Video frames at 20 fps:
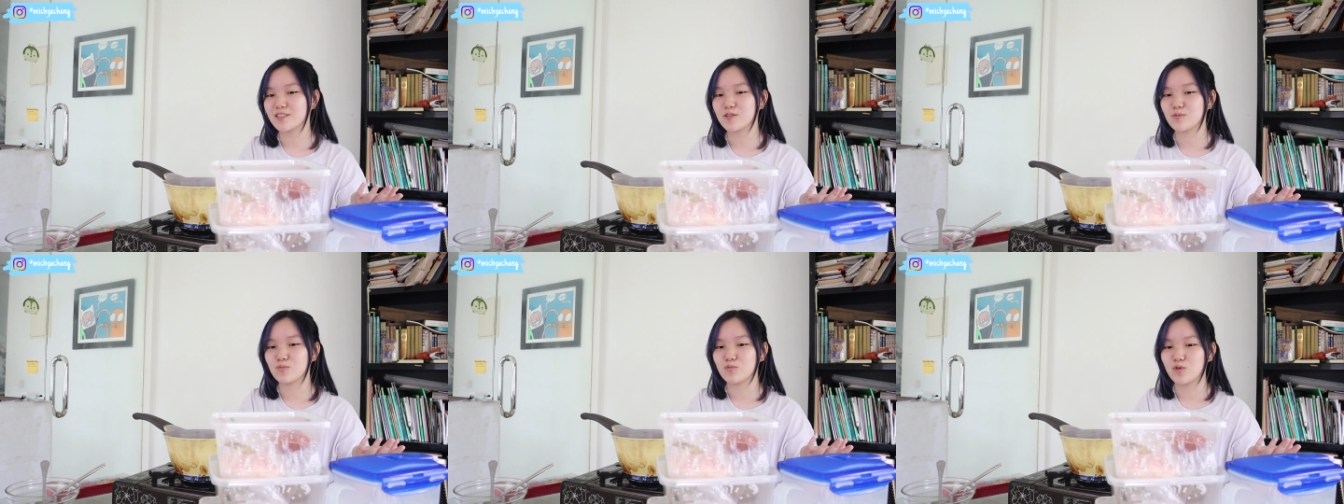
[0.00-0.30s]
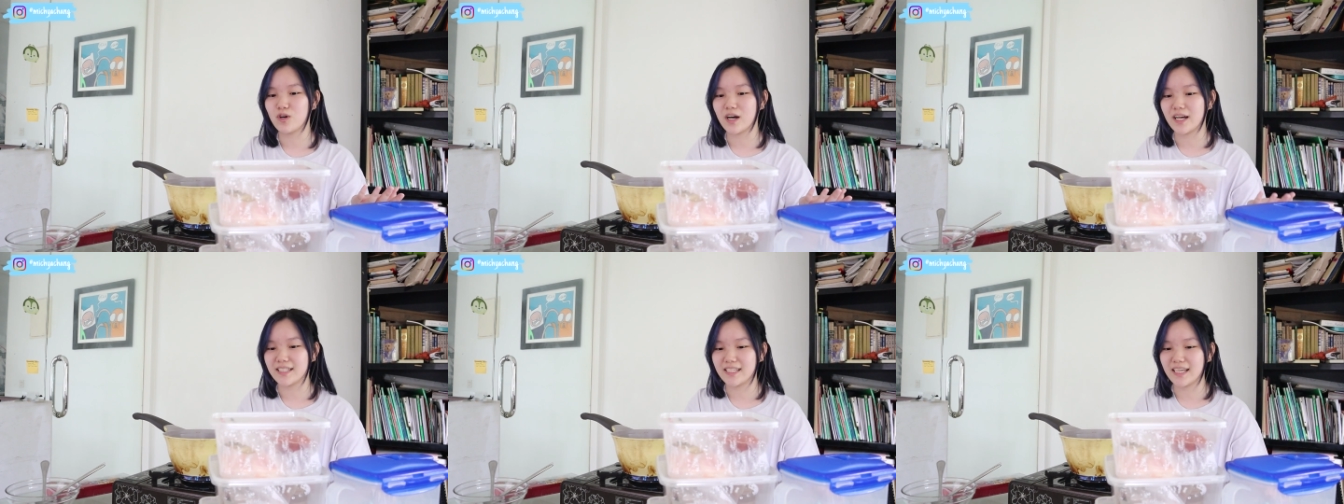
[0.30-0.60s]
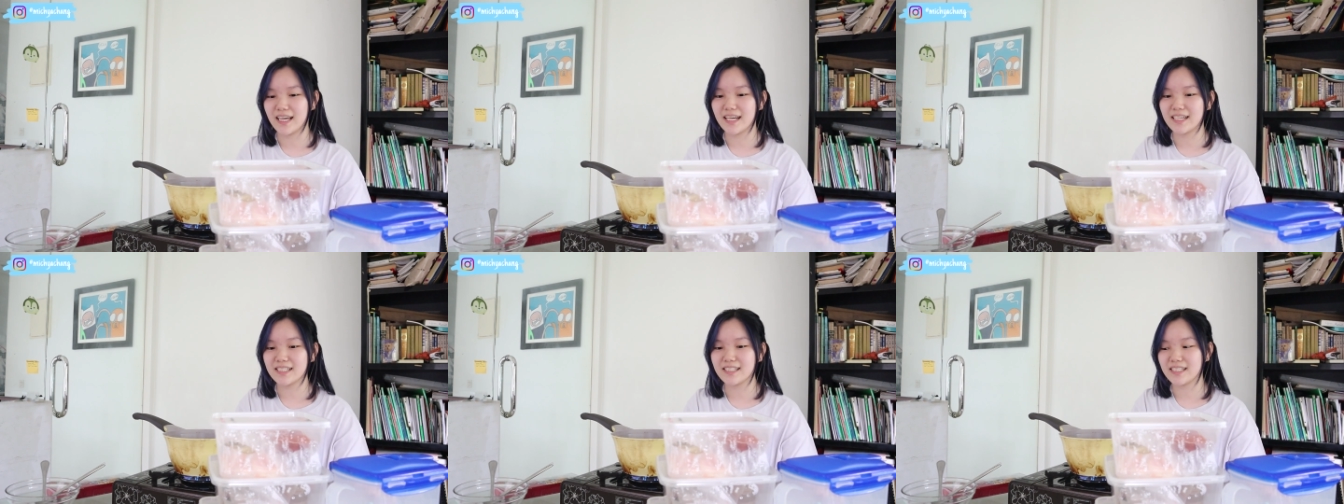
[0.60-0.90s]

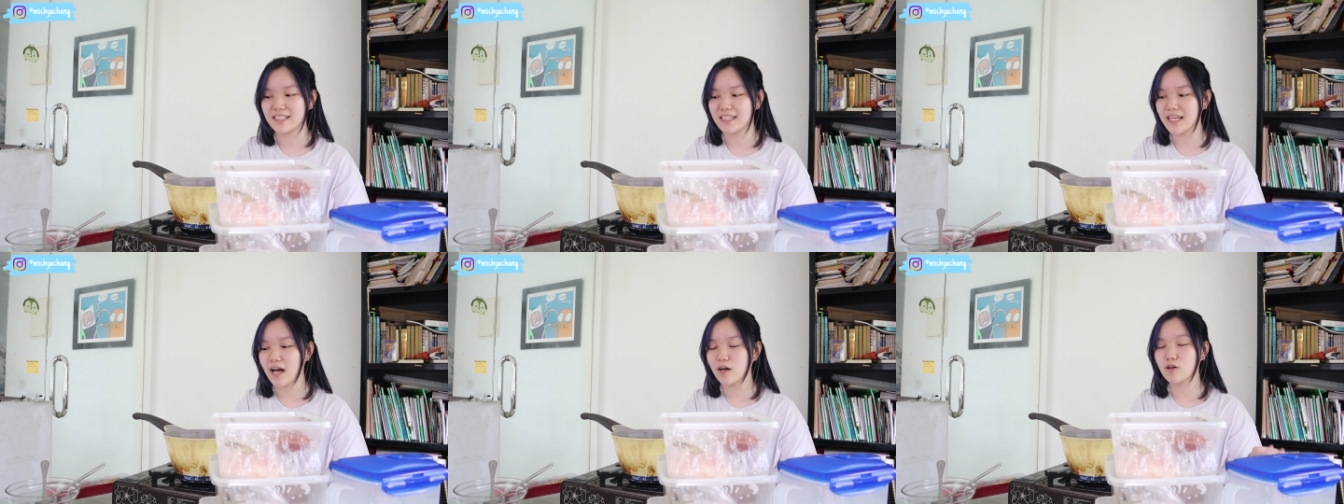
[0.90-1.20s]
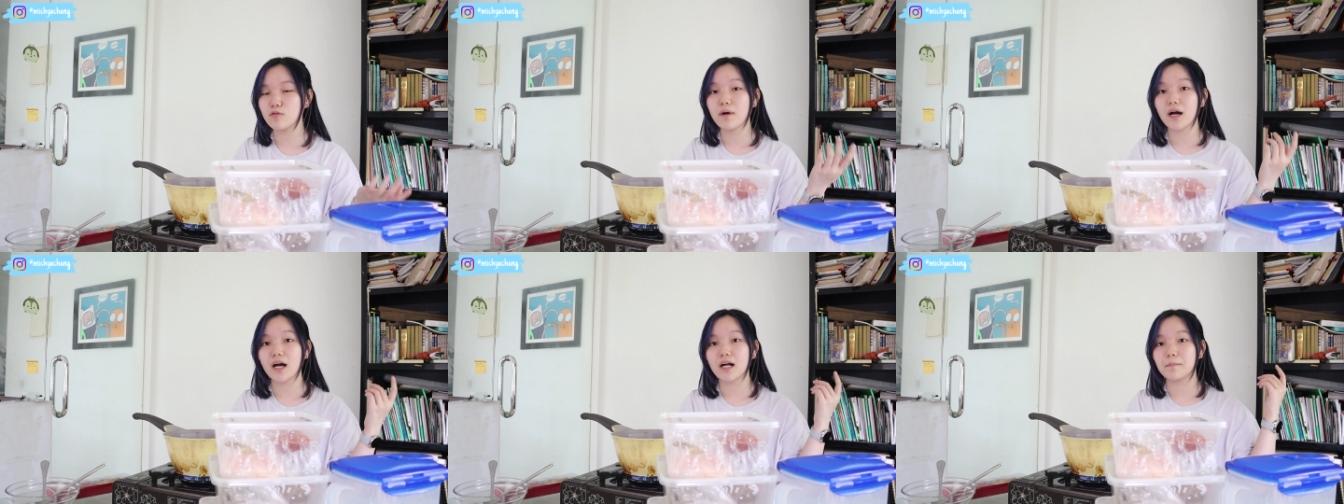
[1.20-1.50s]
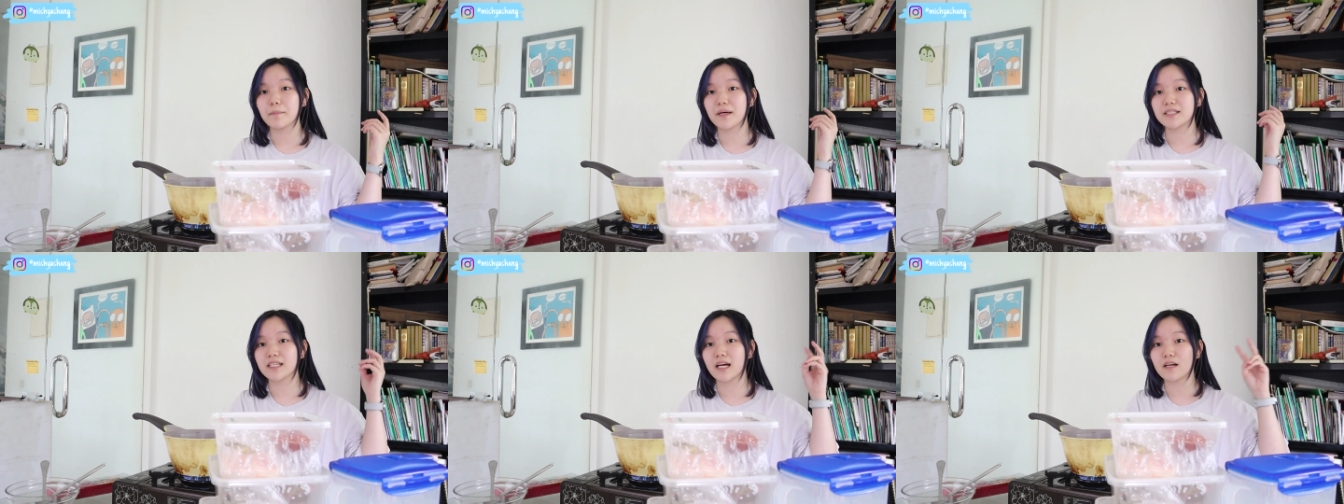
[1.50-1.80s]
semuanya jadi aku
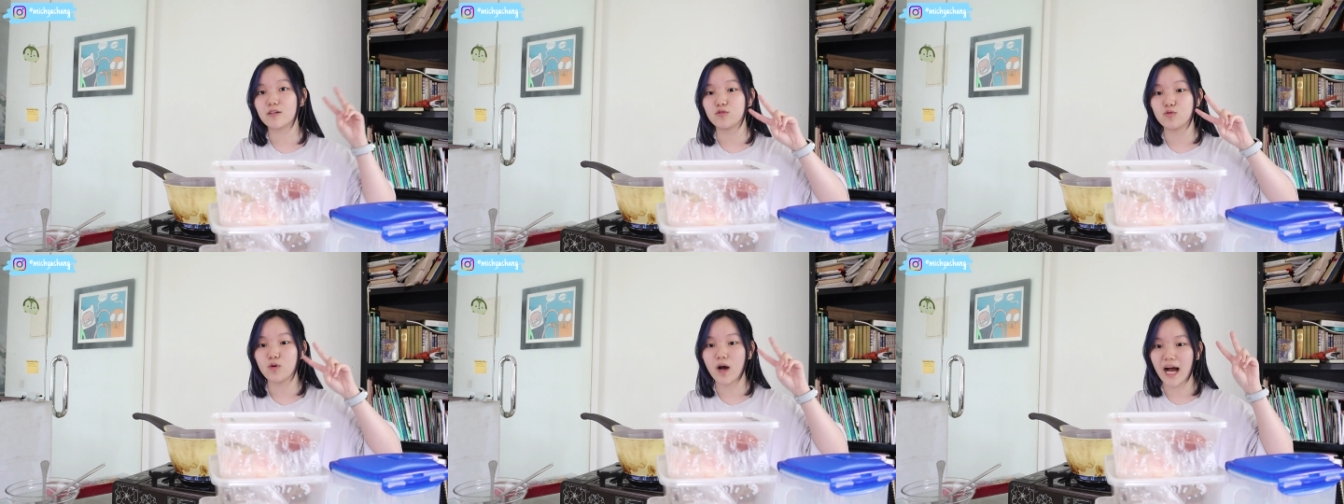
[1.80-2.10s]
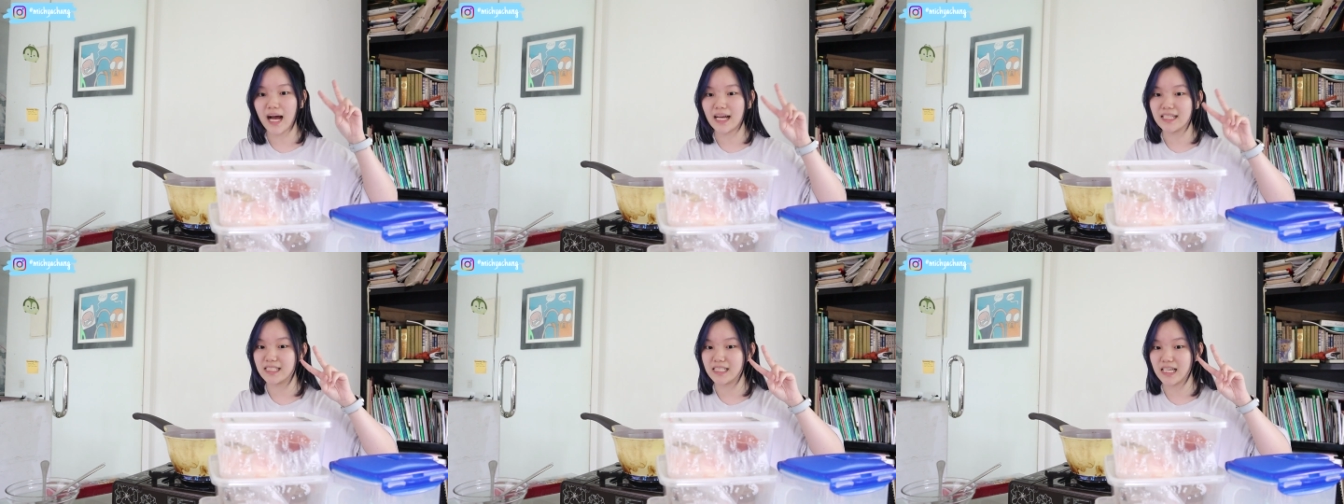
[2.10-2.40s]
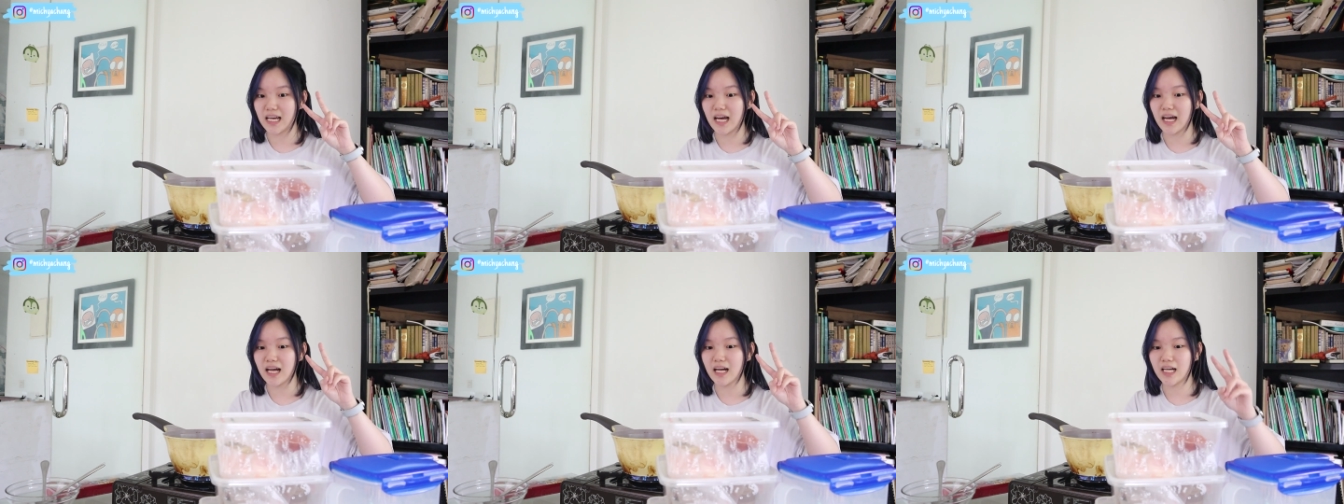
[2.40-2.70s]
bakal masak dua
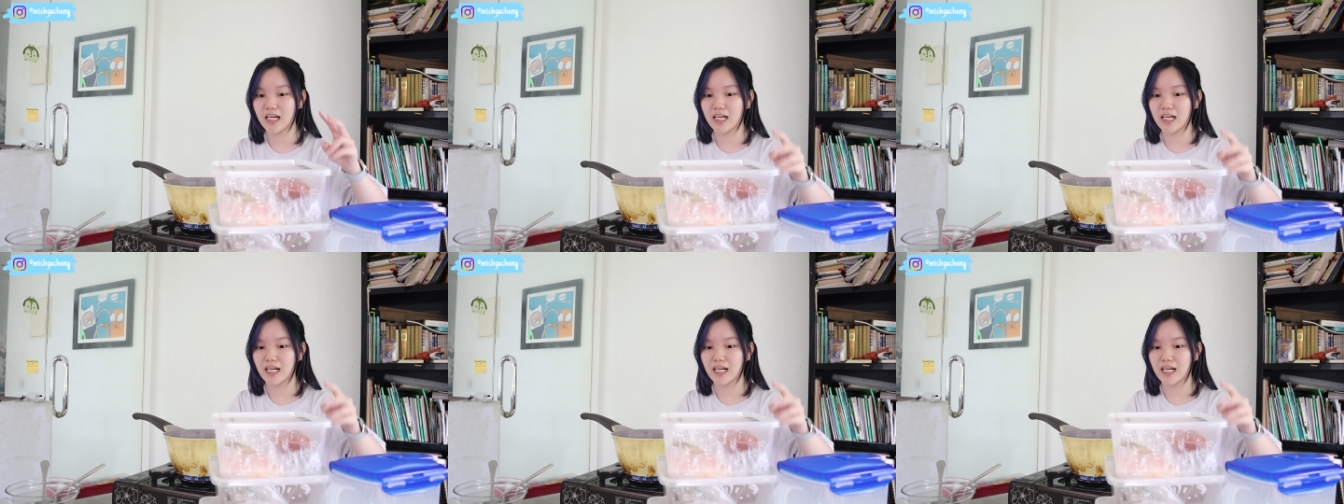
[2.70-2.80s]
aja